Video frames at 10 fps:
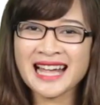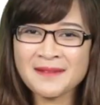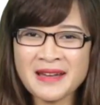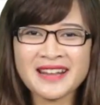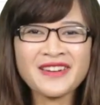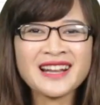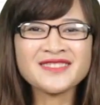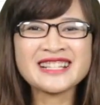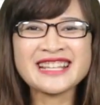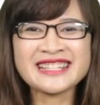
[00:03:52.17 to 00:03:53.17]
các bạn đã phát
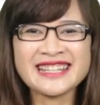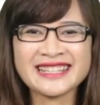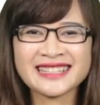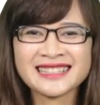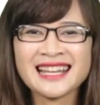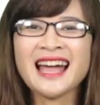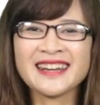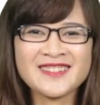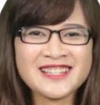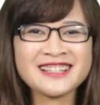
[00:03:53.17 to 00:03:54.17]
âm được chưa nhỉ
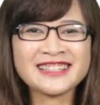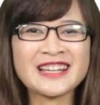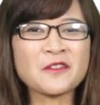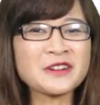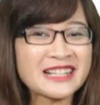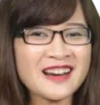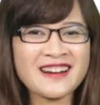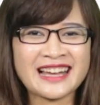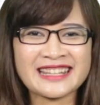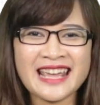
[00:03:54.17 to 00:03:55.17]
nếu chưa thì cũng đừng lo
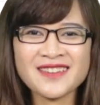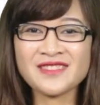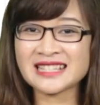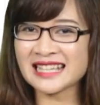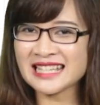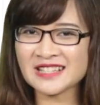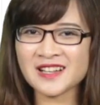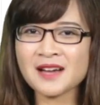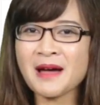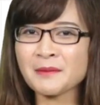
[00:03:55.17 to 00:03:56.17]
lắng nhé mình sẽ chỉ
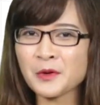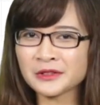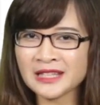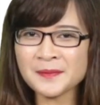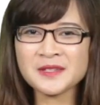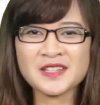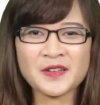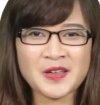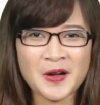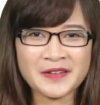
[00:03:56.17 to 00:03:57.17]
cho các bạn một tips nho
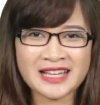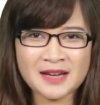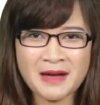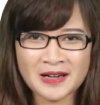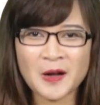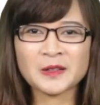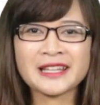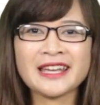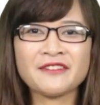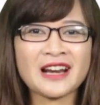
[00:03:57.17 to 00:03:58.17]
nhỏ để các bạn có
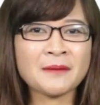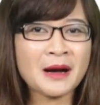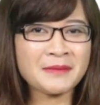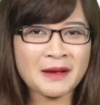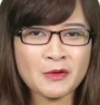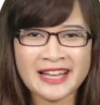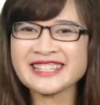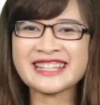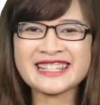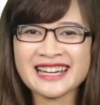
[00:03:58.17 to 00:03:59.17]
thể phát âm âm này một cách
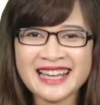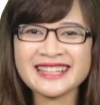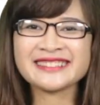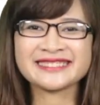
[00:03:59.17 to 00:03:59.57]
chính xác đấy